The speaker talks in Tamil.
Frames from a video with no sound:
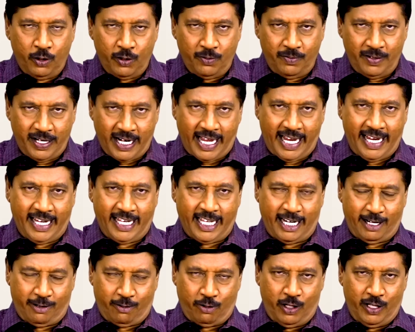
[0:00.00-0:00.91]
ஒரு
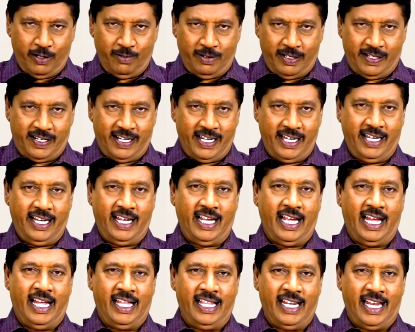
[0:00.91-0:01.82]
விநாயகரை கொண்டு வச்சு
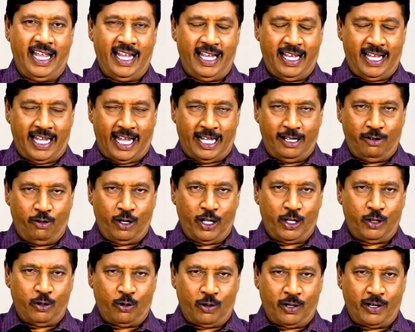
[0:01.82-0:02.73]
அதில்
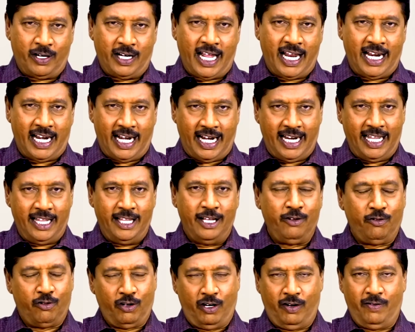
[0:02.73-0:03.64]
அதோடு தொடங்கினா
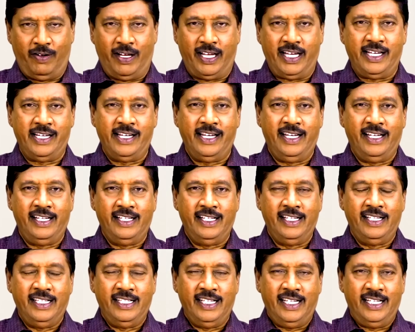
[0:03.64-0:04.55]
நல்லதுன்னு சொல்லுவேன்
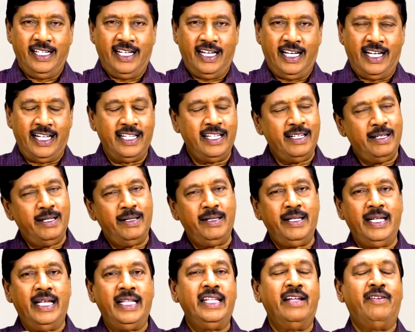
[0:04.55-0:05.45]
அது
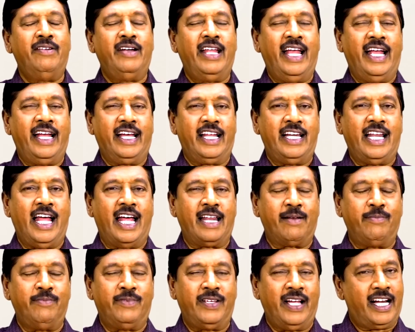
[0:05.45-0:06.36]
என்ன விநாயகர்னு
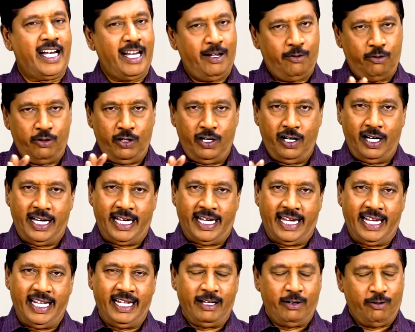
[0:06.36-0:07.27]
ஆரம்பித்தாங்கன்னா ஒன்றும்
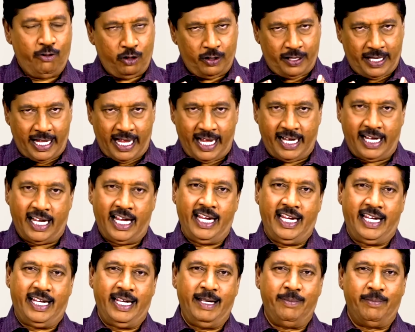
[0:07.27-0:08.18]
இல்லைங்க ஒரு
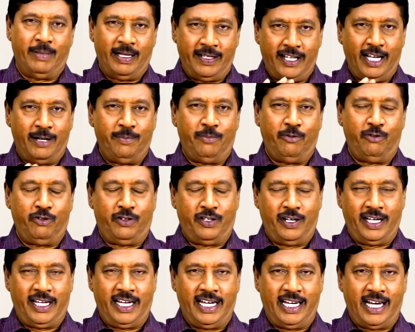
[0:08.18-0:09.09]
தேங்காய்க்கு மஞ்சள்
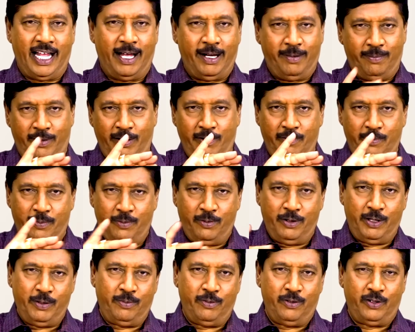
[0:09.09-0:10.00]
பூசினீங்கன்னா இப்படி
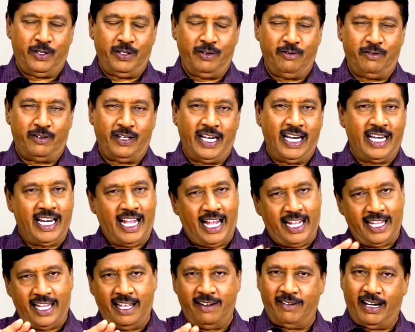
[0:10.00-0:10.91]
விபூதி பூசி விட்டிங்கன்னா
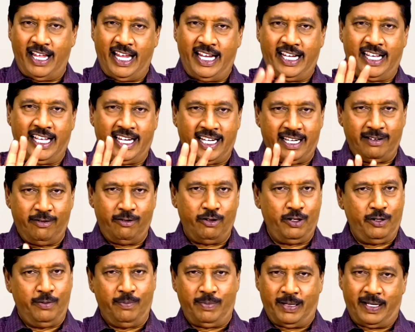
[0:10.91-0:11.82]
அதுதான் விநாயகர்
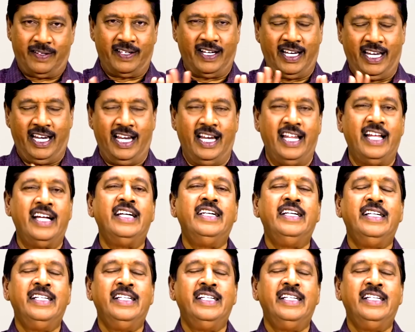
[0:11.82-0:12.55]
ஒன்றும் பிரச்சனை இல்லை